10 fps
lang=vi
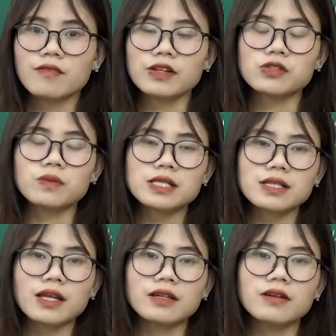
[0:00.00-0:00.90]
và chúng ta
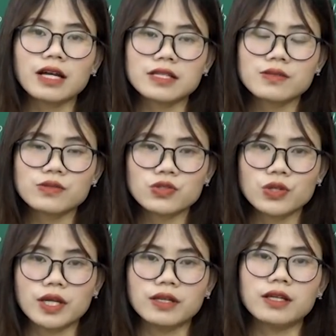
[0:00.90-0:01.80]
sẽ thấy được cái sự
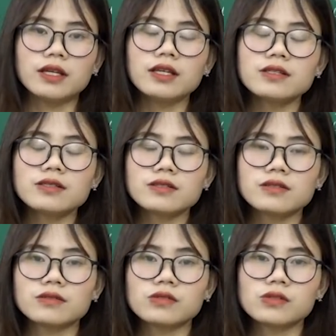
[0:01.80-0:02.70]
chuyển ý
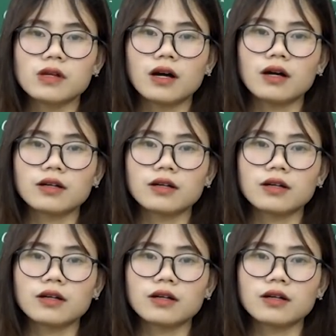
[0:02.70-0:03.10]
sự uh,